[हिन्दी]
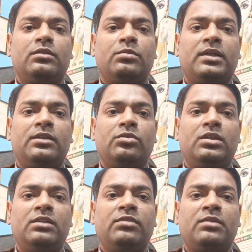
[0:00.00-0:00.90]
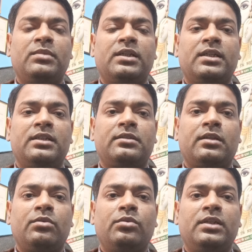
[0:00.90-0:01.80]
तो भाइयों लीवर में
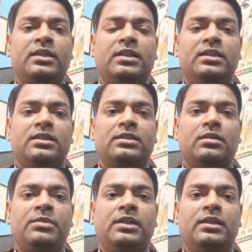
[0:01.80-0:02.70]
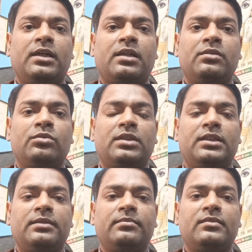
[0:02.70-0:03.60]
कैंसर होने के ये सभी कारण होते
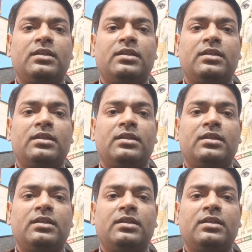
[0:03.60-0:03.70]
हैं